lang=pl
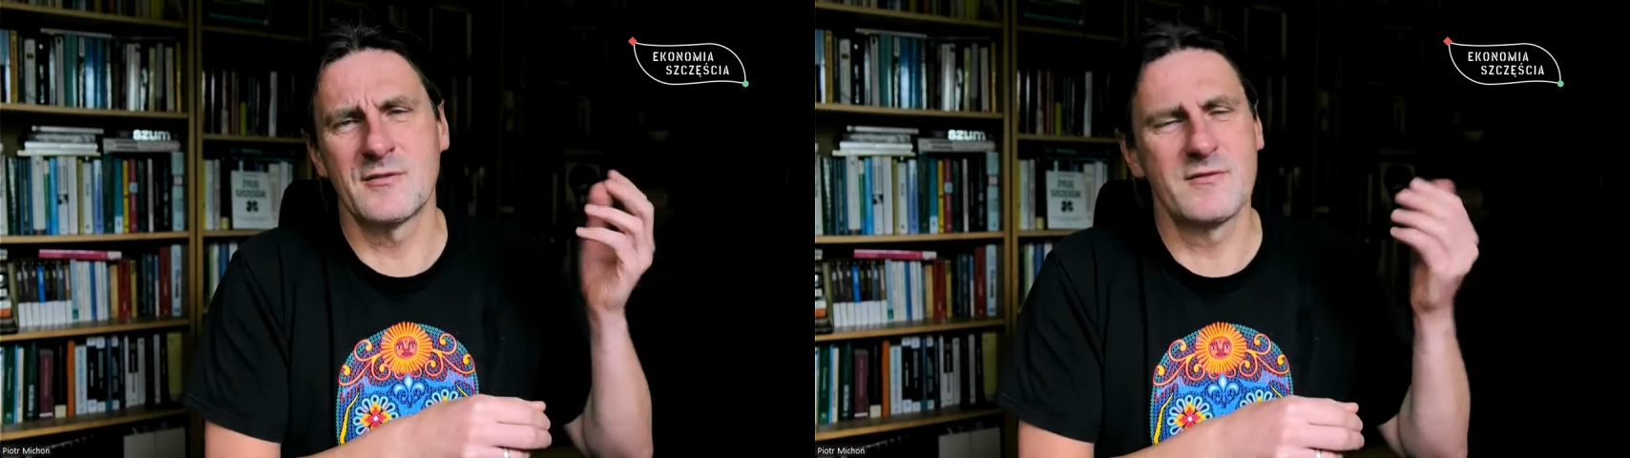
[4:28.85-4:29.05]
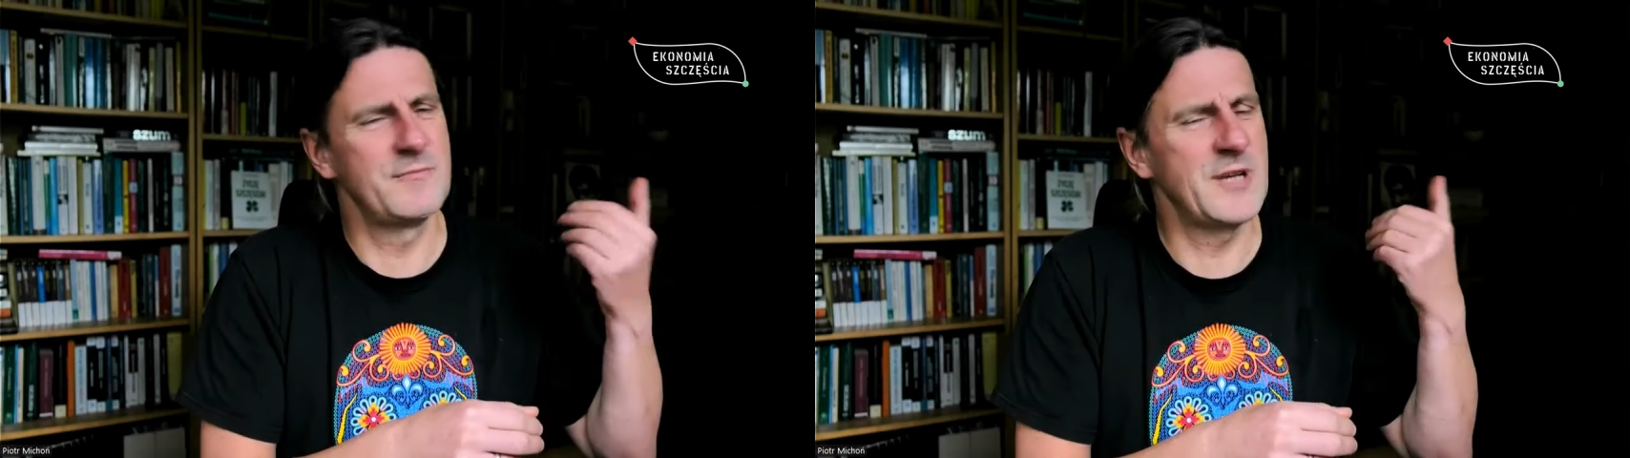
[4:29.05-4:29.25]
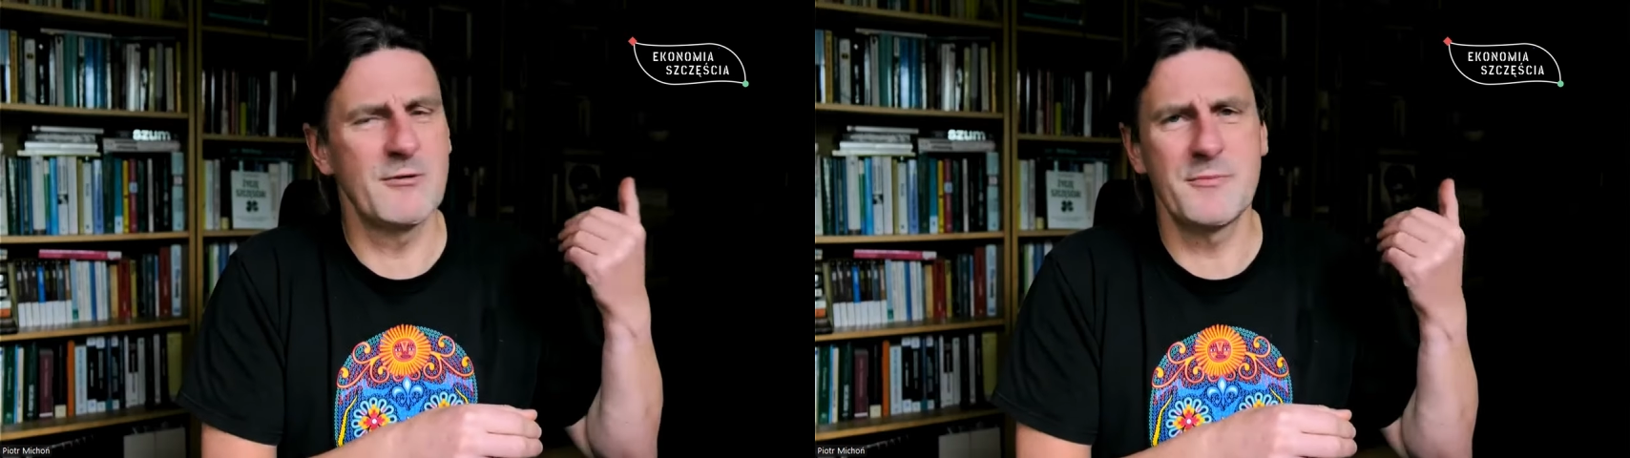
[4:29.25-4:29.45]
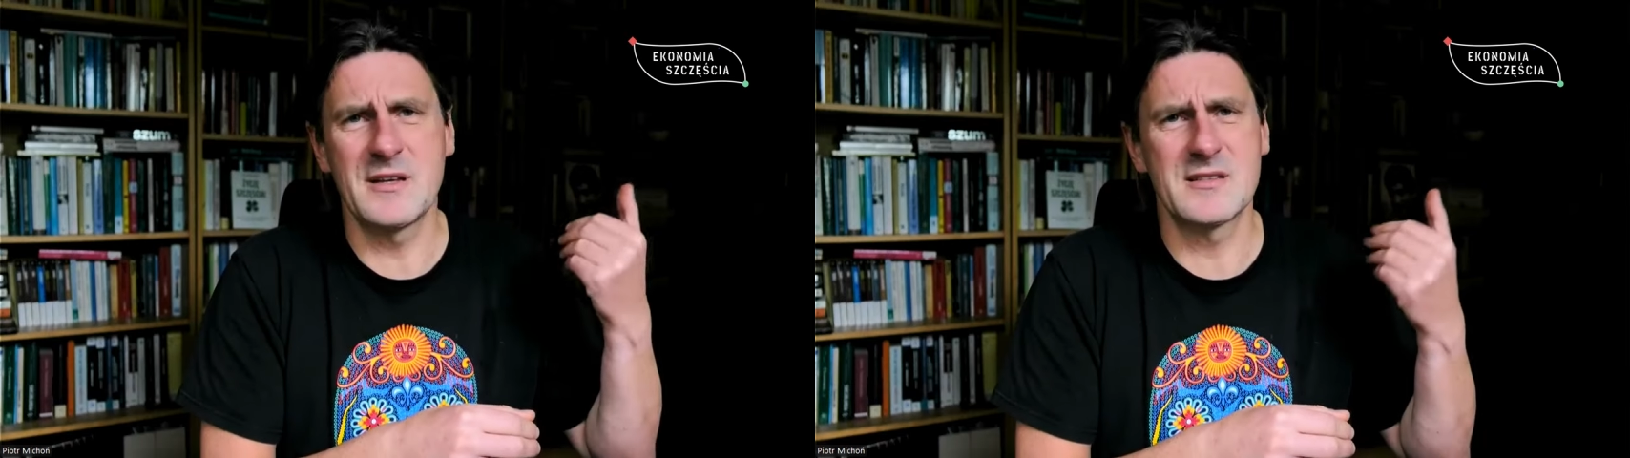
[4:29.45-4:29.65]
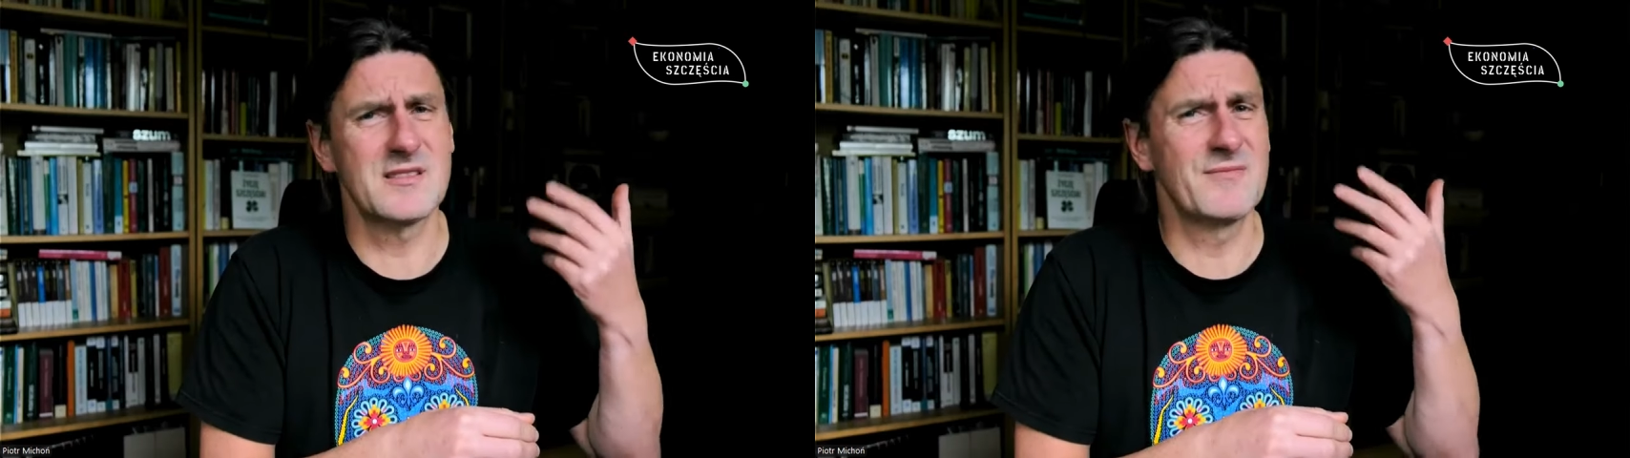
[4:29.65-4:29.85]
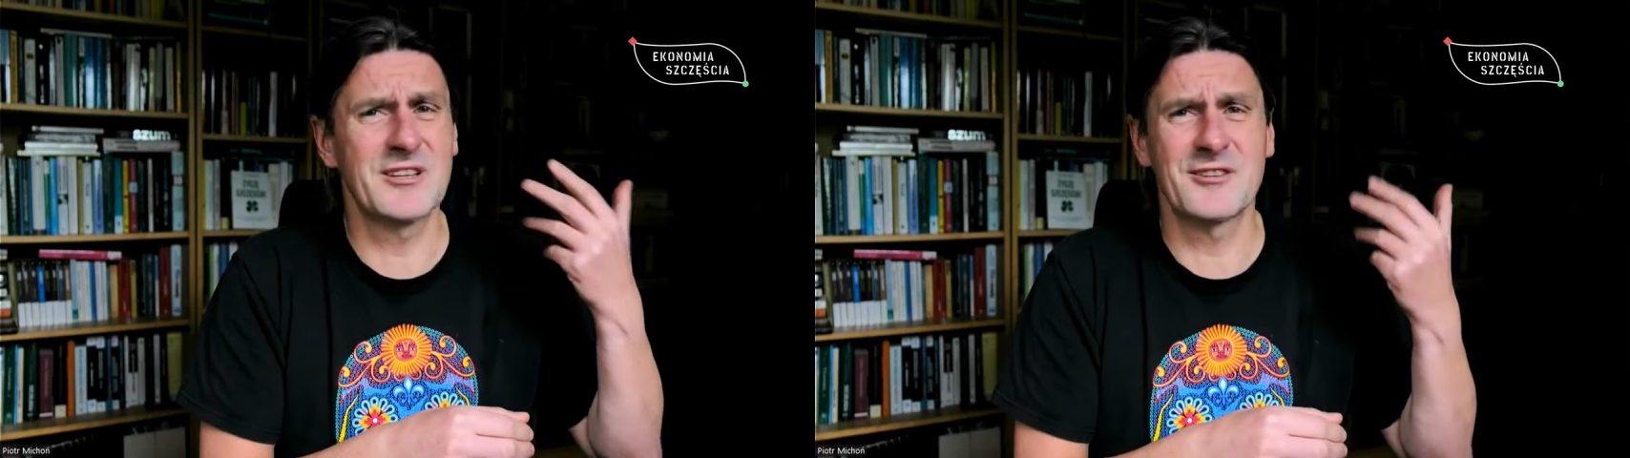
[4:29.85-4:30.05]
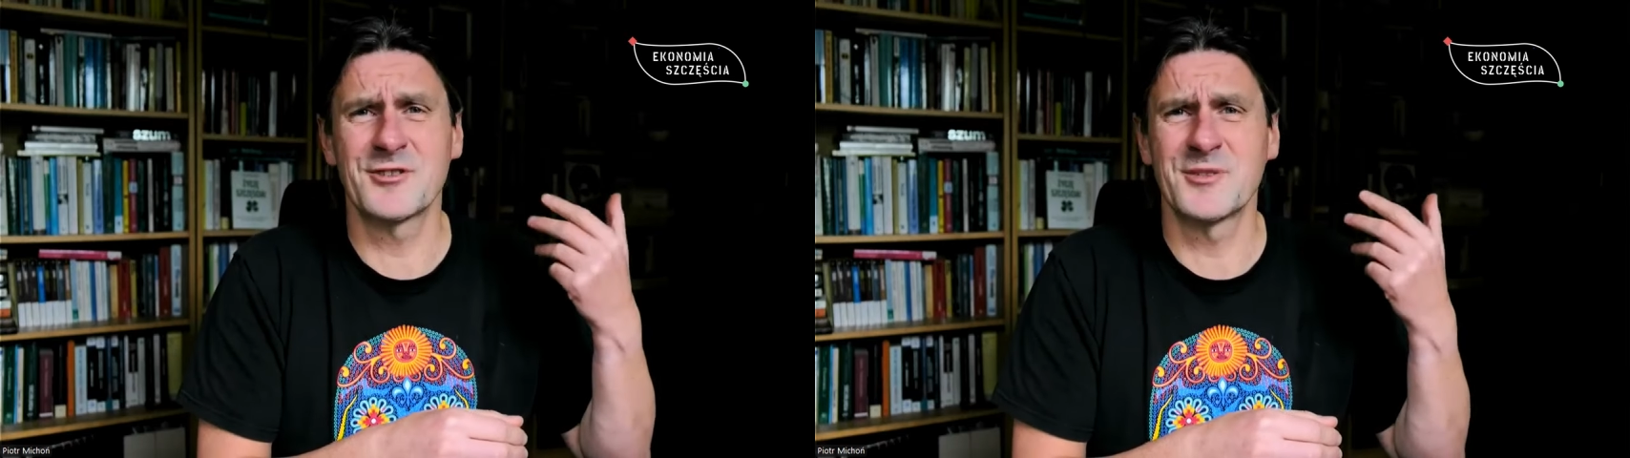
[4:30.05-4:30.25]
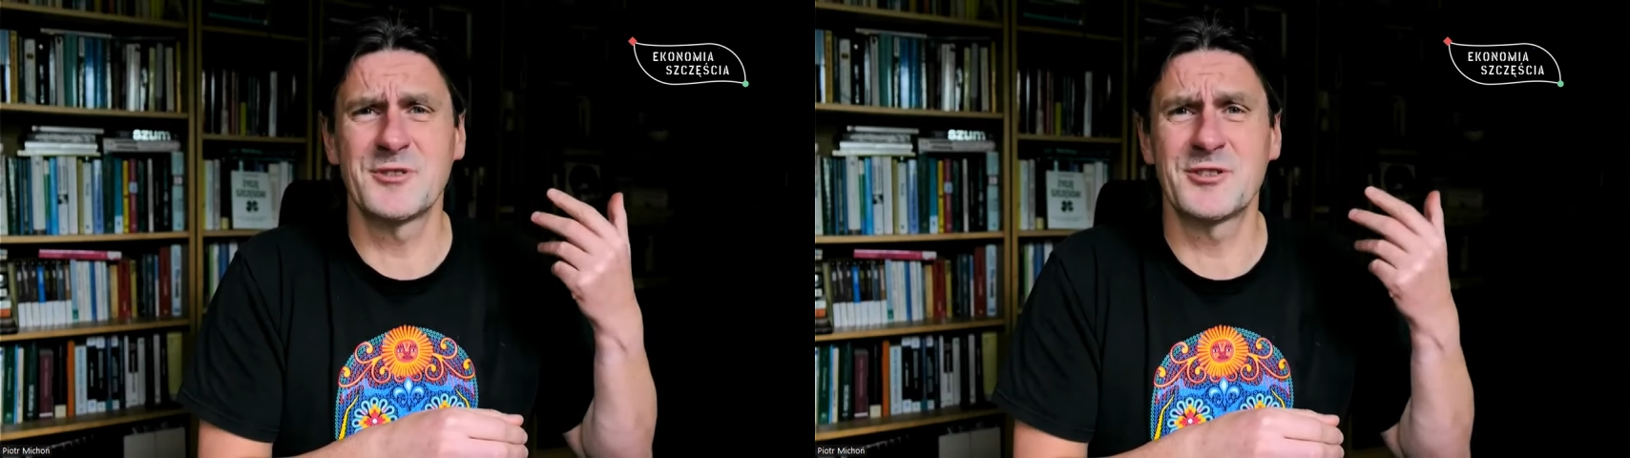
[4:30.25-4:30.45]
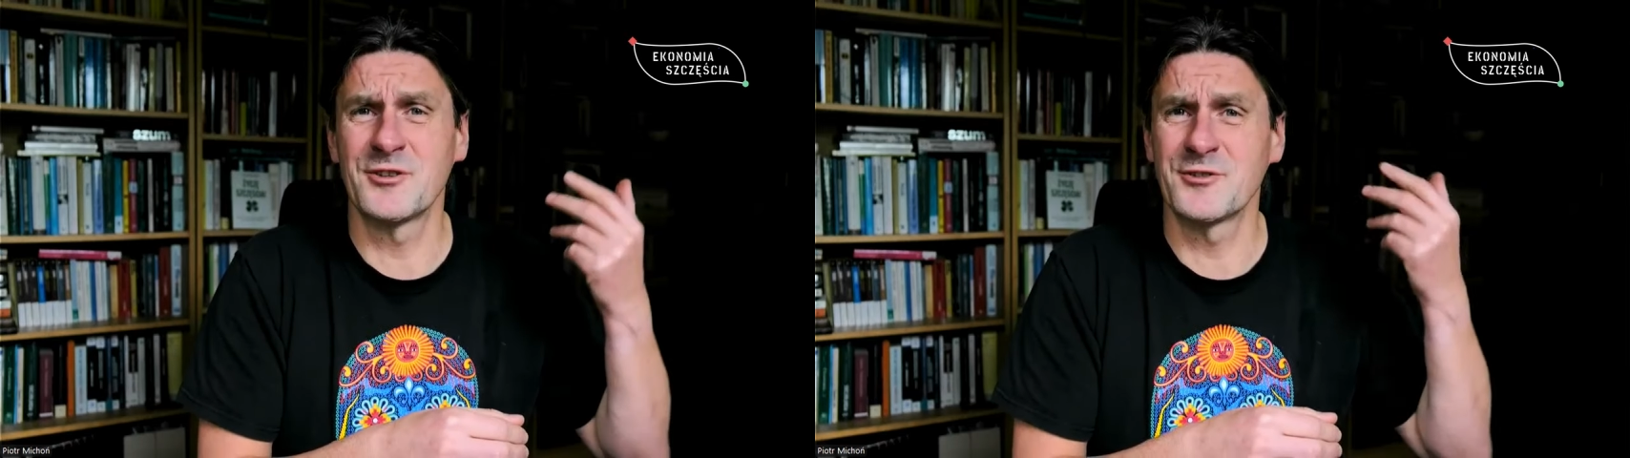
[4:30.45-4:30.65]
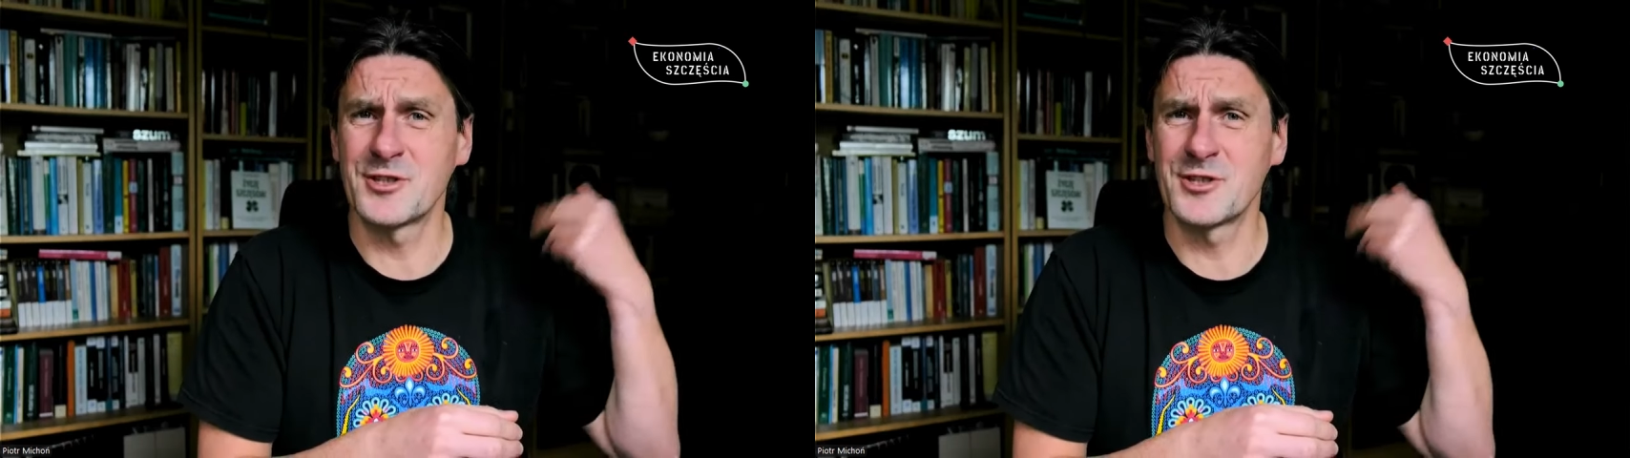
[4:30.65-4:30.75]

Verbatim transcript: miały miejsce w latach 80.,